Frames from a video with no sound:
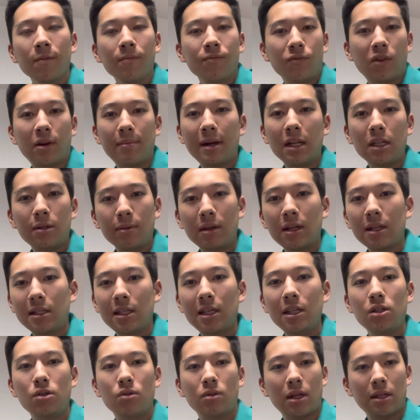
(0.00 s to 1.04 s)
weil manchmal, das
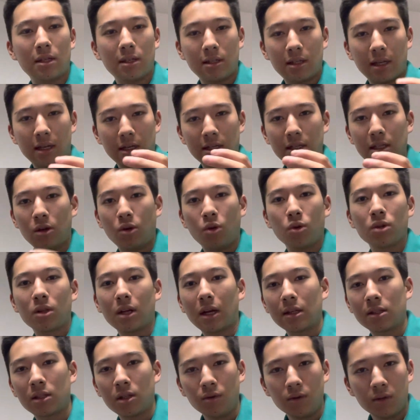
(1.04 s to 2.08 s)
siehst du, dass es da diese
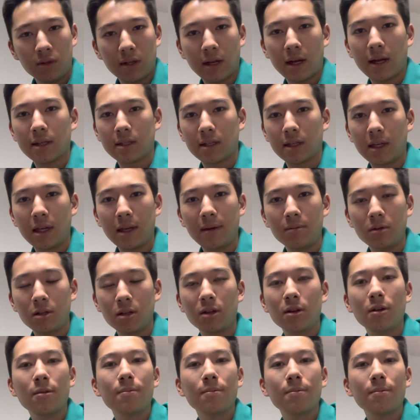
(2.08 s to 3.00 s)
Kontraktionshase gibt.